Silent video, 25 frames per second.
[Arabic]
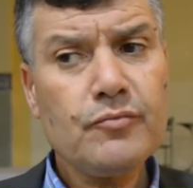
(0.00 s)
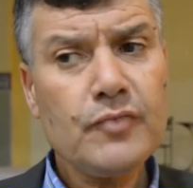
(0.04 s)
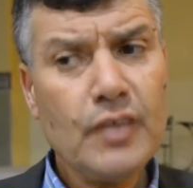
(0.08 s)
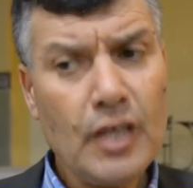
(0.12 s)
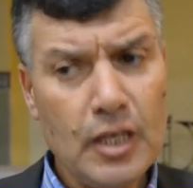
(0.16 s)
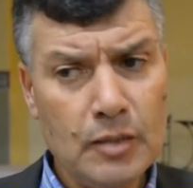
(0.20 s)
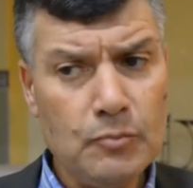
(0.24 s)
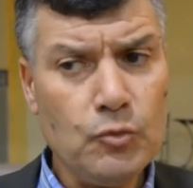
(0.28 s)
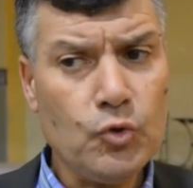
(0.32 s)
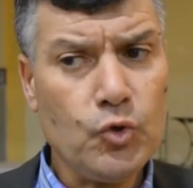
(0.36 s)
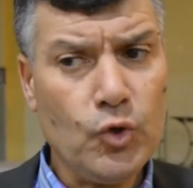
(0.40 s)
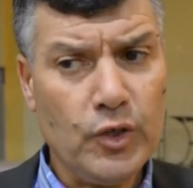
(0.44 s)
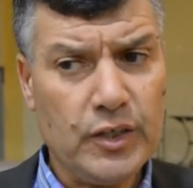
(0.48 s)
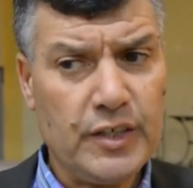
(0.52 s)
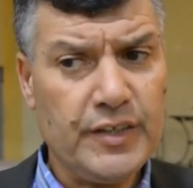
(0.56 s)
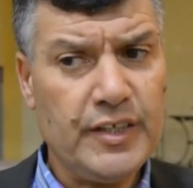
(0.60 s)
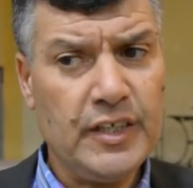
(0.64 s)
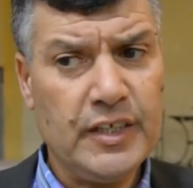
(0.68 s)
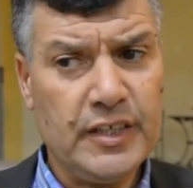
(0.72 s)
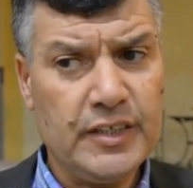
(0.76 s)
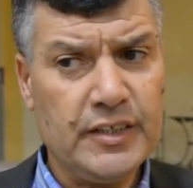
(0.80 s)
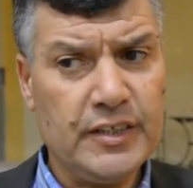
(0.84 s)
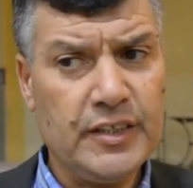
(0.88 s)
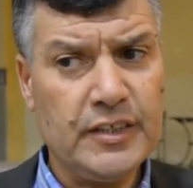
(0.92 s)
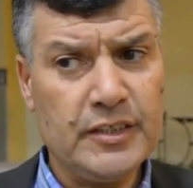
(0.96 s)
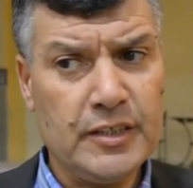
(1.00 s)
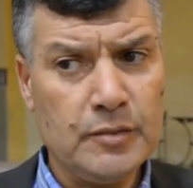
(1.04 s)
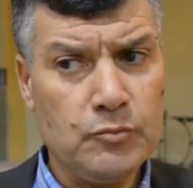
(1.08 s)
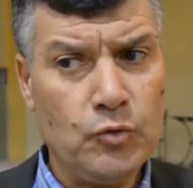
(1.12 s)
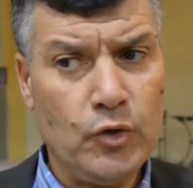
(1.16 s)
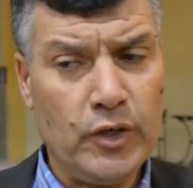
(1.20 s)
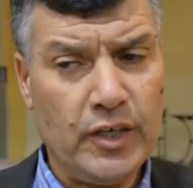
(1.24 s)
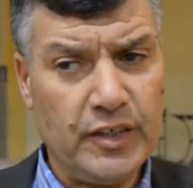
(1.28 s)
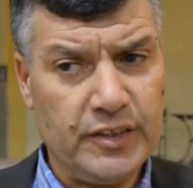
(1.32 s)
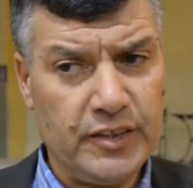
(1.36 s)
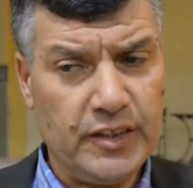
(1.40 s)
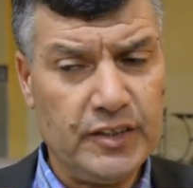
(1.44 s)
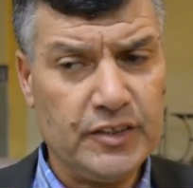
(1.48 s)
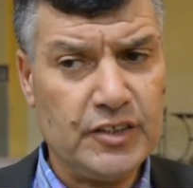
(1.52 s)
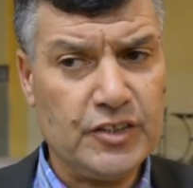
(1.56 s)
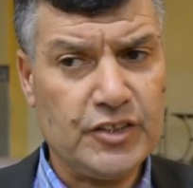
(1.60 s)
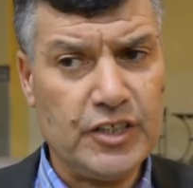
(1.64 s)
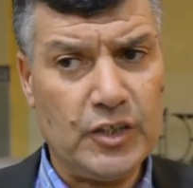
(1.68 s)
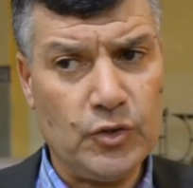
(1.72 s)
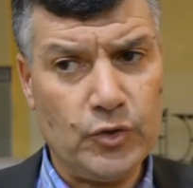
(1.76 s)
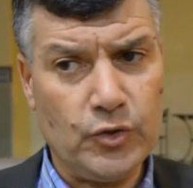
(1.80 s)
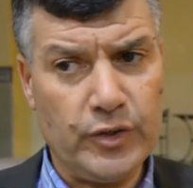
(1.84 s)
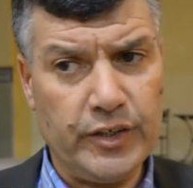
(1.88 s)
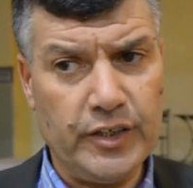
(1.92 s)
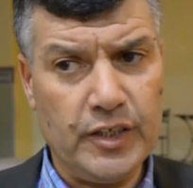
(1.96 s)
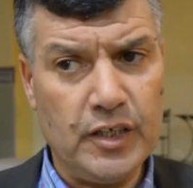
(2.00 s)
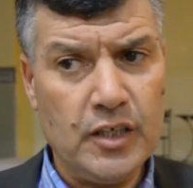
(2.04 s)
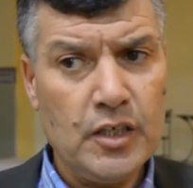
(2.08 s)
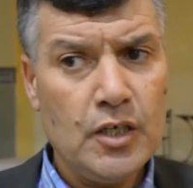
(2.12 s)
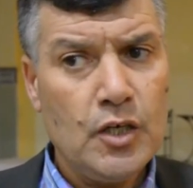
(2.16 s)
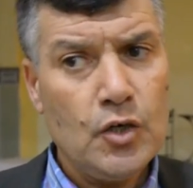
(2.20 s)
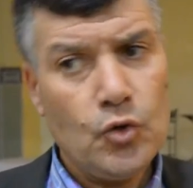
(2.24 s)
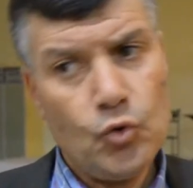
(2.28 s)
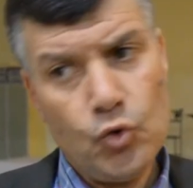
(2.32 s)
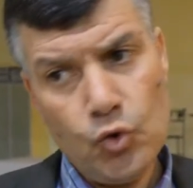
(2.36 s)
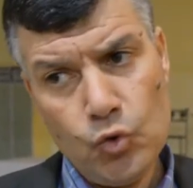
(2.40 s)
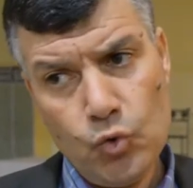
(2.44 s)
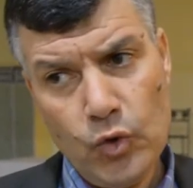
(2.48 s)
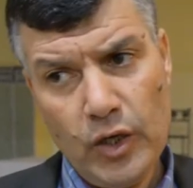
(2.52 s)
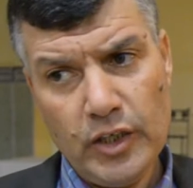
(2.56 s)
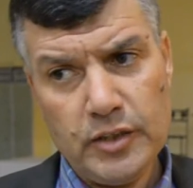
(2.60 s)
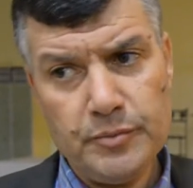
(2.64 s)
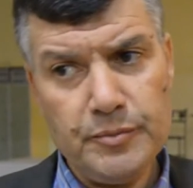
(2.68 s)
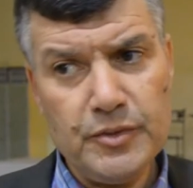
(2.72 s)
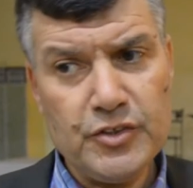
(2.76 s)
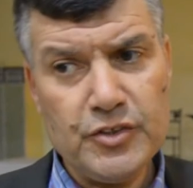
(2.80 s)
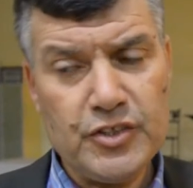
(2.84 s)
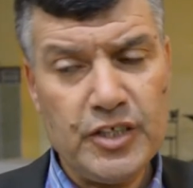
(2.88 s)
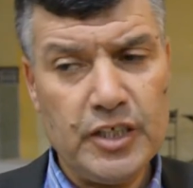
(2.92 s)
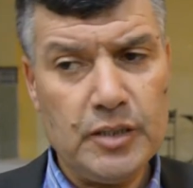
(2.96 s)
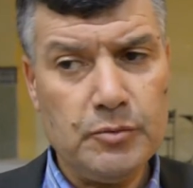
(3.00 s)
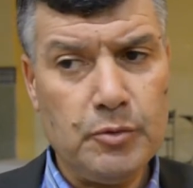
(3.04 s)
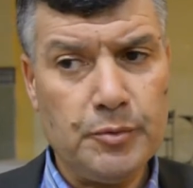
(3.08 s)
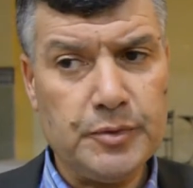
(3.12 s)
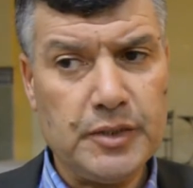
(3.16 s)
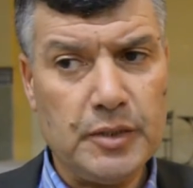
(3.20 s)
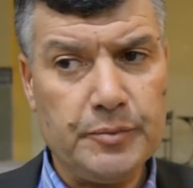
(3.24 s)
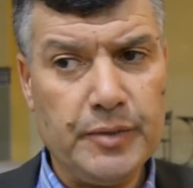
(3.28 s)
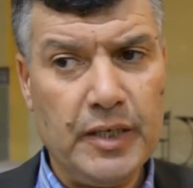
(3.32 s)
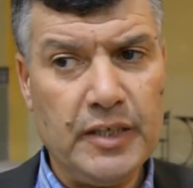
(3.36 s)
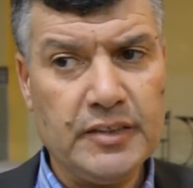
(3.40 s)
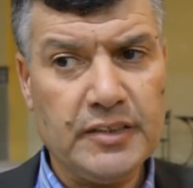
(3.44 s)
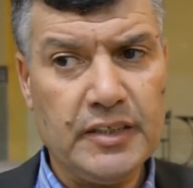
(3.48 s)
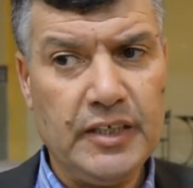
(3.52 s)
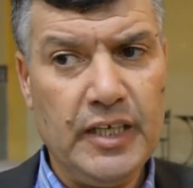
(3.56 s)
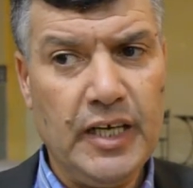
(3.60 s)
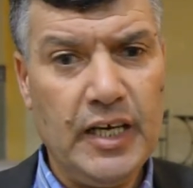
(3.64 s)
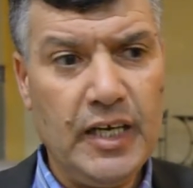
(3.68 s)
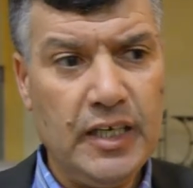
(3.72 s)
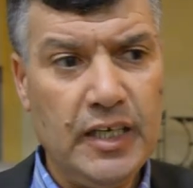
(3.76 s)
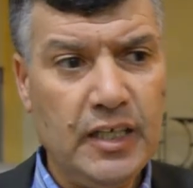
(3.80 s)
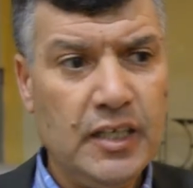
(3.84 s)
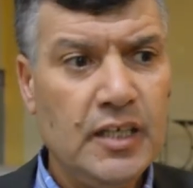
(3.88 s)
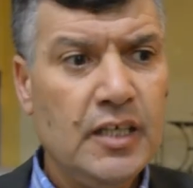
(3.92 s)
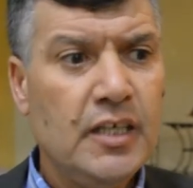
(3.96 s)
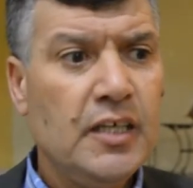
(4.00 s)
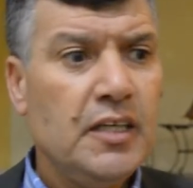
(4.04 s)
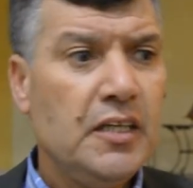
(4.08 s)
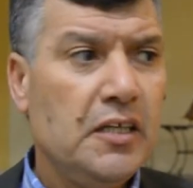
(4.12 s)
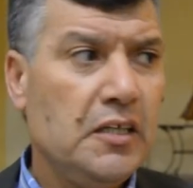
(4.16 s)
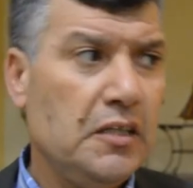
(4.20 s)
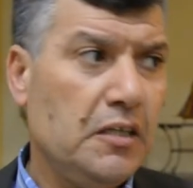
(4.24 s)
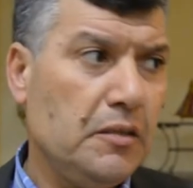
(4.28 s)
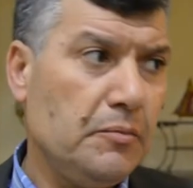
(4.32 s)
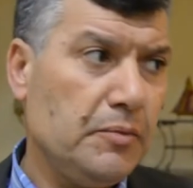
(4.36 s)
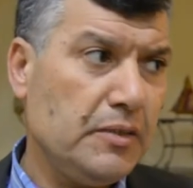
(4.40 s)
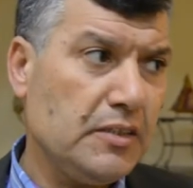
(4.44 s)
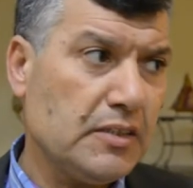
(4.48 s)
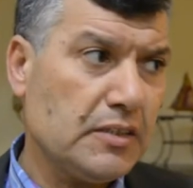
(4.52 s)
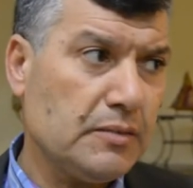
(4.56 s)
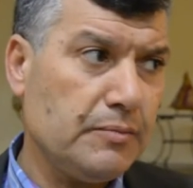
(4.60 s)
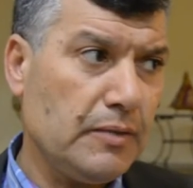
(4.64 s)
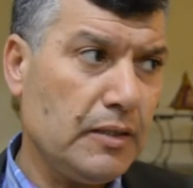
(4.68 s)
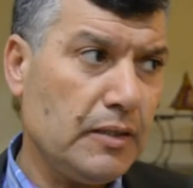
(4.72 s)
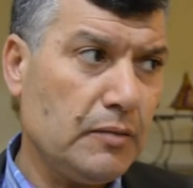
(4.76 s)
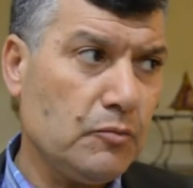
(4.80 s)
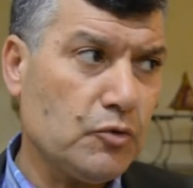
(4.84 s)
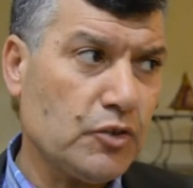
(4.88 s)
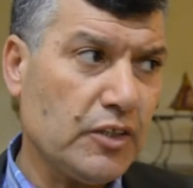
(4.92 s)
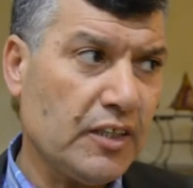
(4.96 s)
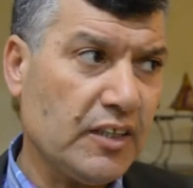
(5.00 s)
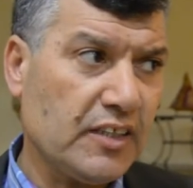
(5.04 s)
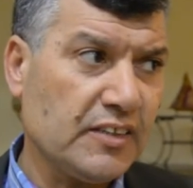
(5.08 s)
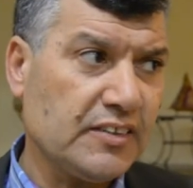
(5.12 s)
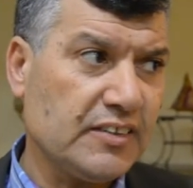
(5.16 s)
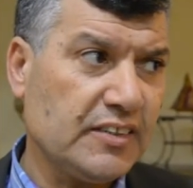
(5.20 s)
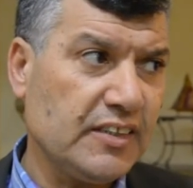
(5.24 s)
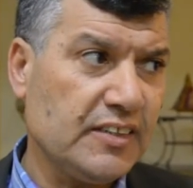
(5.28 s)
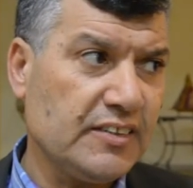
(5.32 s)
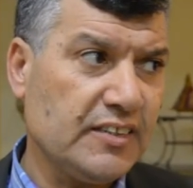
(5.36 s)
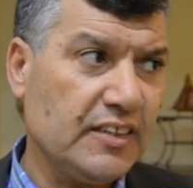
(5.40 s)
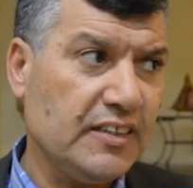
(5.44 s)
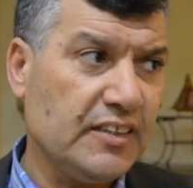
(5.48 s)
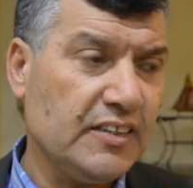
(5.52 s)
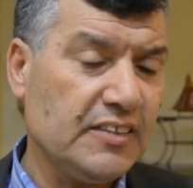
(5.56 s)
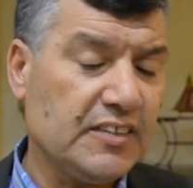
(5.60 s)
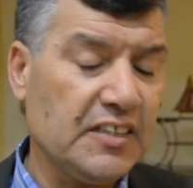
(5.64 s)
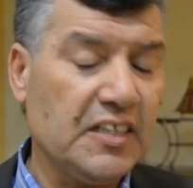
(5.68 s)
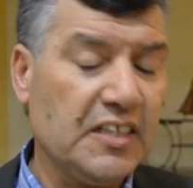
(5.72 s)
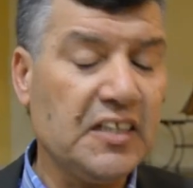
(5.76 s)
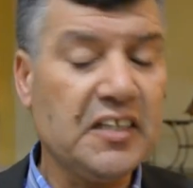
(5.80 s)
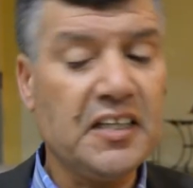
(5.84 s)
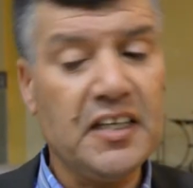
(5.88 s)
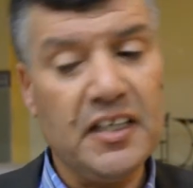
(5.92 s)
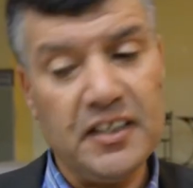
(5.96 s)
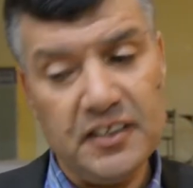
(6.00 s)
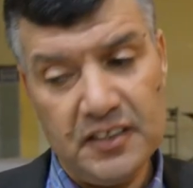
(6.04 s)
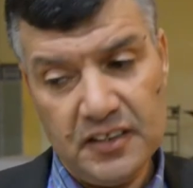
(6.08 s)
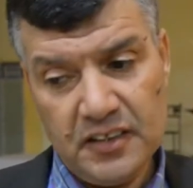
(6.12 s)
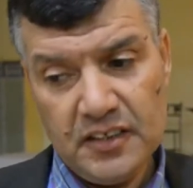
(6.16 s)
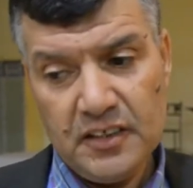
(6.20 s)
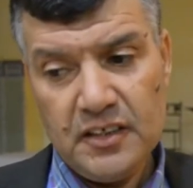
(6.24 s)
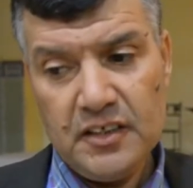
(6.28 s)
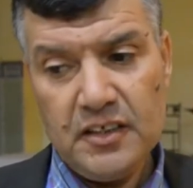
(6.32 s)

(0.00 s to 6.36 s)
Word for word: الموضوع كذلك ديال الديمقراطيه التشاركيه كل واحد من جانبه بطبيعه الحال آه، بالنسبه للمشاركه السياسيه للنساء كان